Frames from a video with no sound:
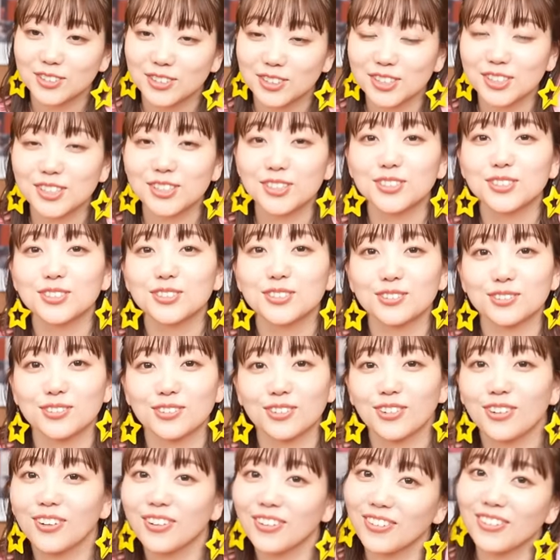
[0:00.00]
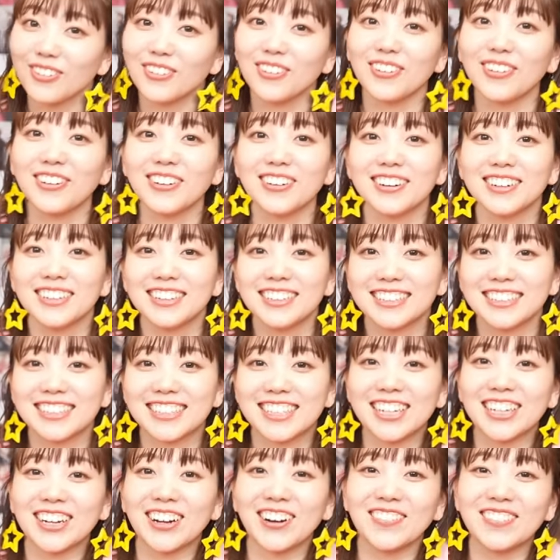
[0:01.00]
クイックドローを
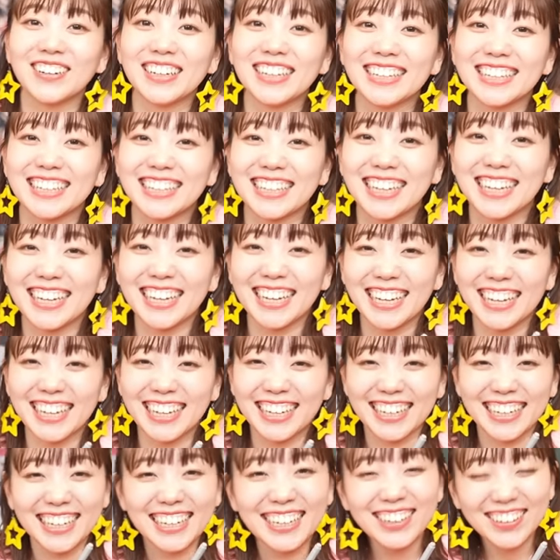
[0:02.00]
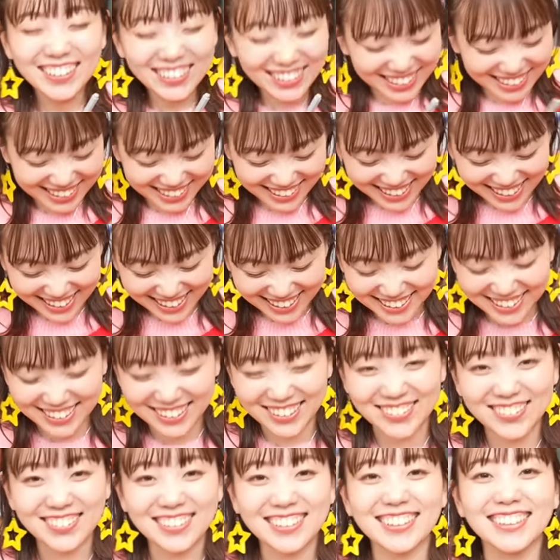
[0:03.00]
調べてみんなやっ
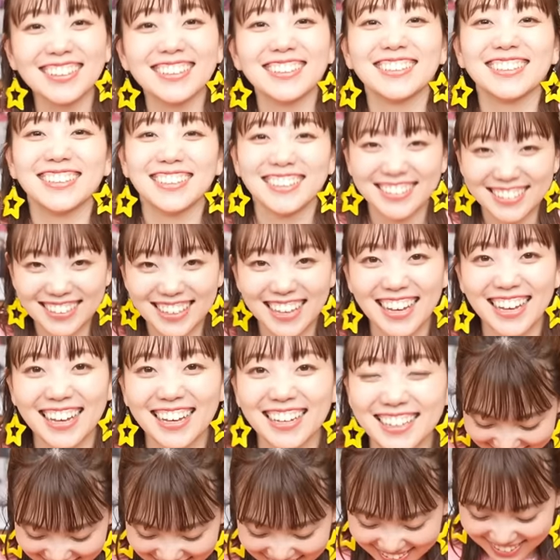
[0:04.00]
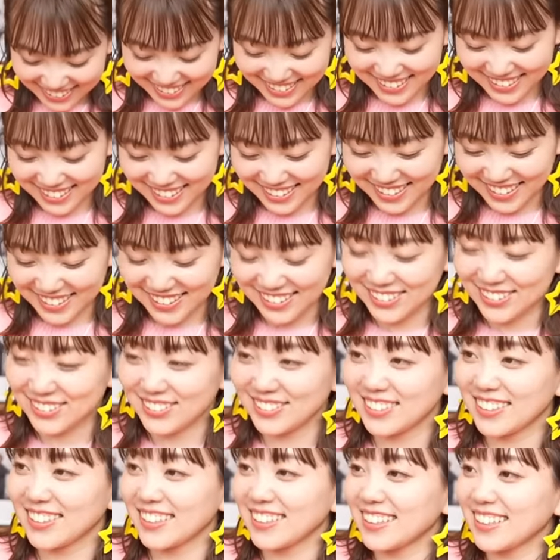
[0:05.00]
てみてください。あ画
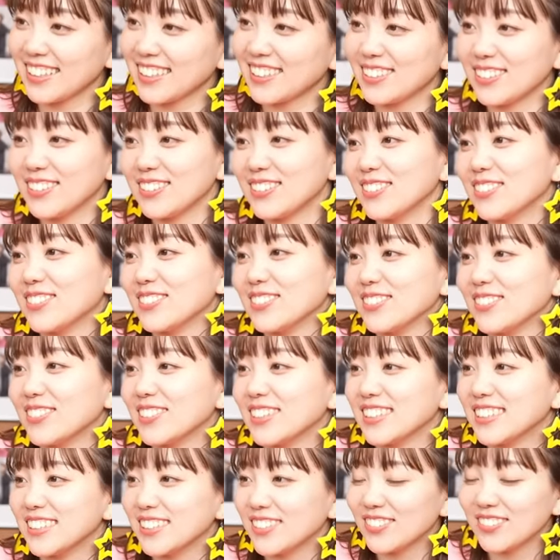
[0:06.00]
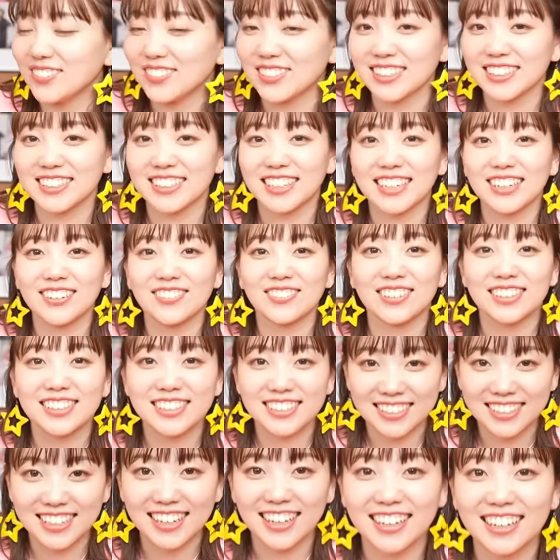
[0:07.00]
力がないということが証明されま
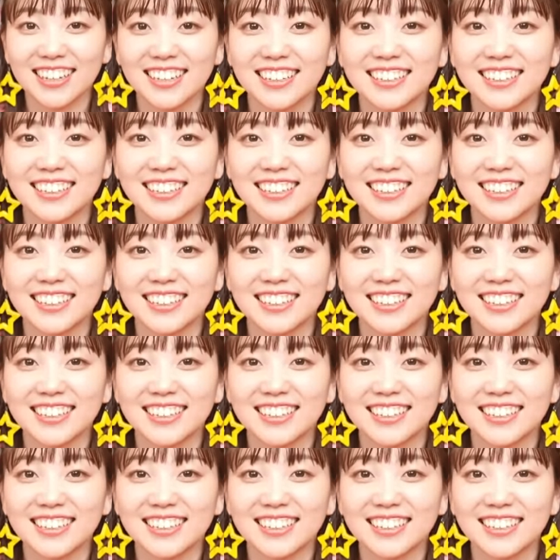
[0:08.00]
した。